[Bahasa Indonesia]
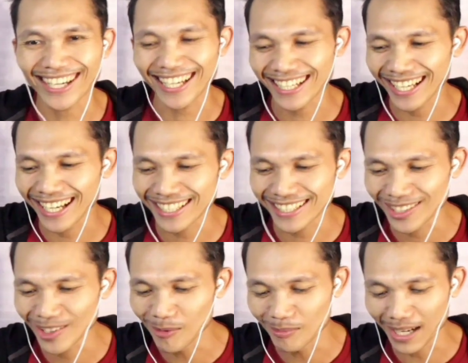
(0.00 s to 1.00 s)
kalau kalian
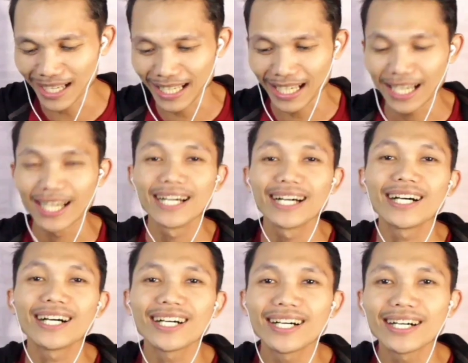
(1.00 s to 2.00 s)
gak ngerti domba ya
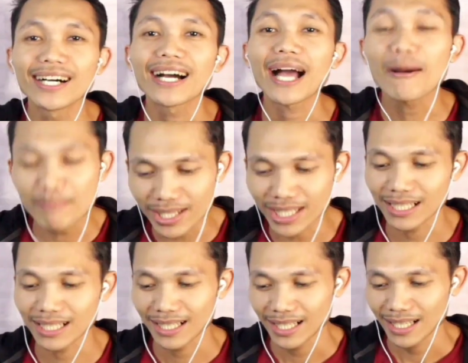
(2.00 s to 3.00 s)
uh,
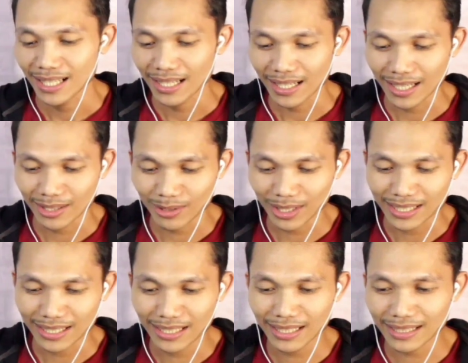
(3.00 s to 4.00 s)
kambing nah
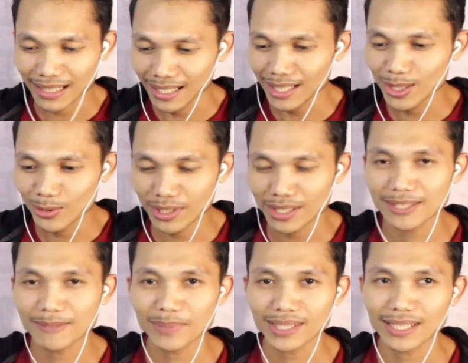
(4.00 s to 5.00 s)
itu ya jadi tadi
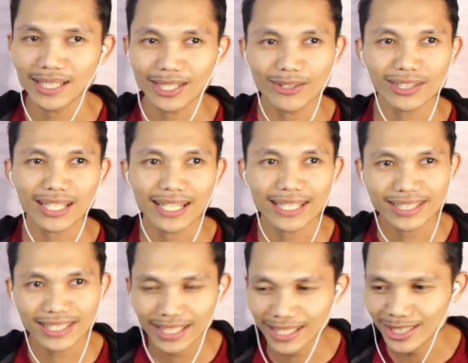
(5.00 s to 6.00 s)
gue sempet
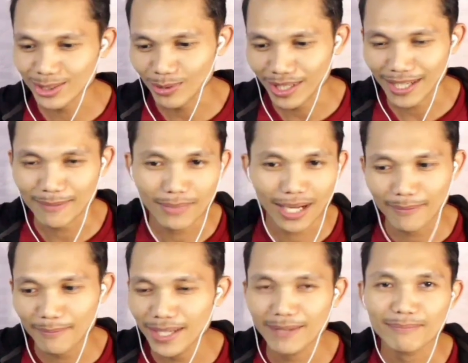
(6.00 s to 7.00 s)
nge-record ada sedikit
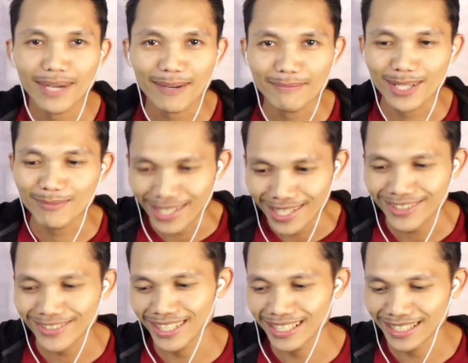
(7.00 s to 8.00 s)
suara mbak embe mbak
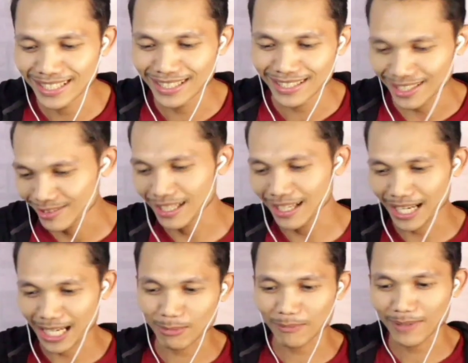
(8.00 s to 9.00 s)
embe begitu ya jadi ya
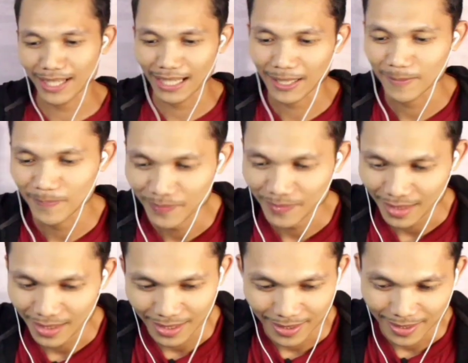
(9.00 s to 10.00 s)
udahlah nggak apa-apa ya